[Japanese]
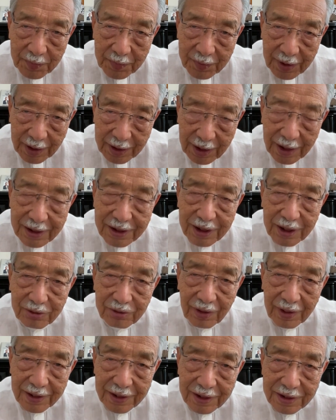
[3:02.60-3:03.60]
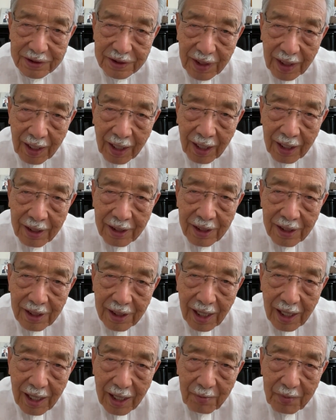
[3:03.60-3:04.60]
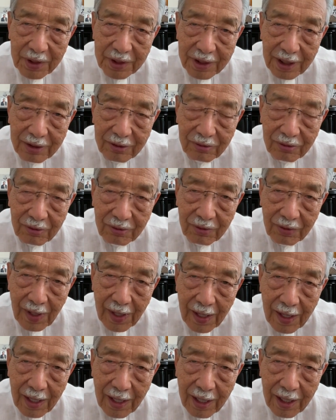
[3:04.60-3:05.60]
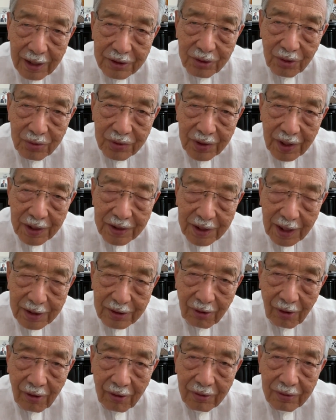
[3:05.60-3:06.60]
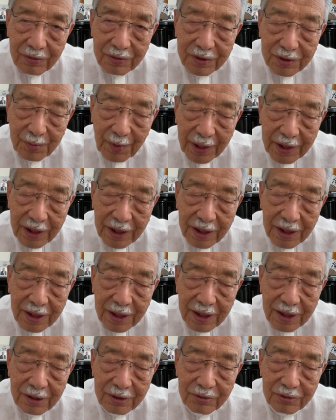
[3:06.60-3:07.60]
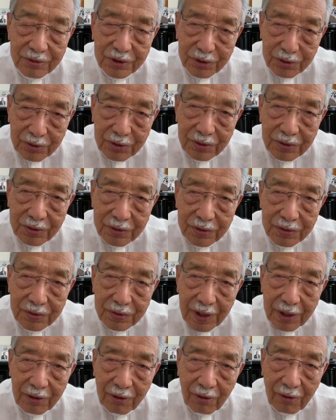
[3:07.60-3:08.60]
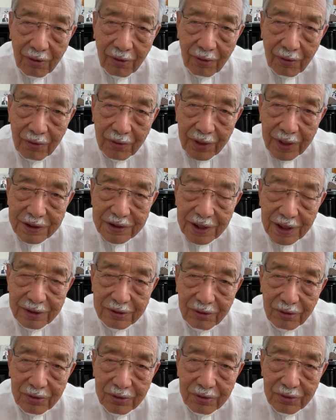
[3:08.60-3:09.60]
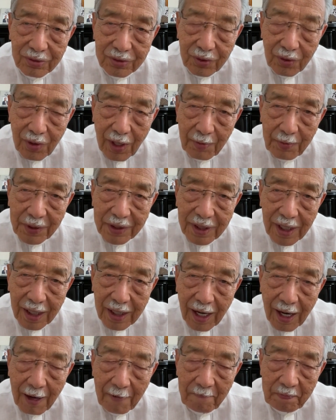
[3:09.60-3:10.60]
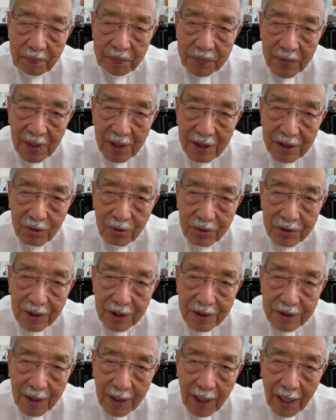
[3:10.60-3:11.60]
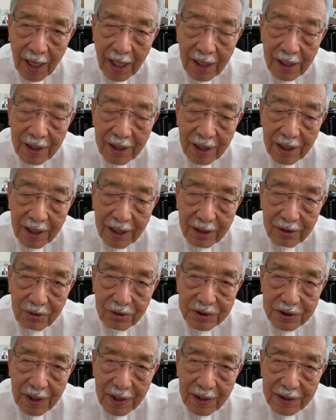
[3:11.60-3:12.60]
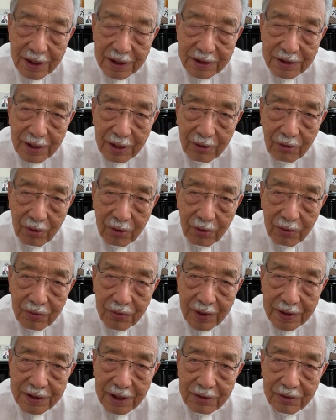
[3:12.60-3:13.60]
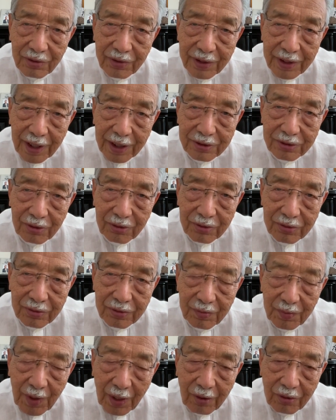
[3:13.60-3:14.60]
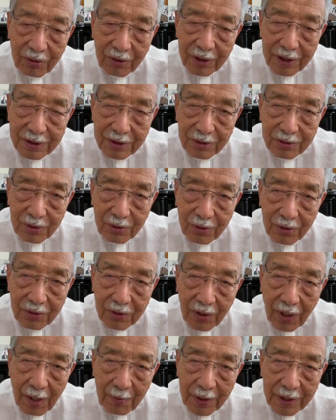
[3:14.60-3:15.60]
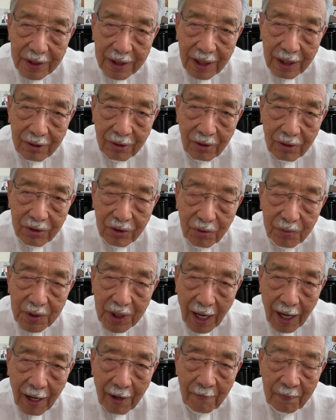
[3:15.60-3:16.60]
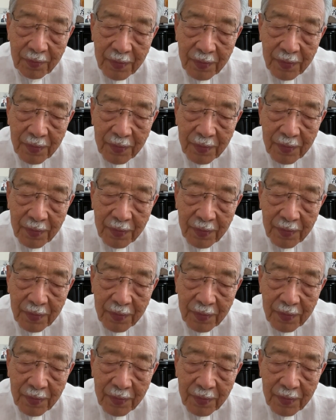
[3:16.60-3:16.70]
戦ってるわけですから、アメリカの方が挑んできたと。つまり宇宙での冷戦ということをアメリカが挑んできたら、えー、ロシアがですね、これを受けざるを得ないという、まあ、この辺のところのアメリカの読みが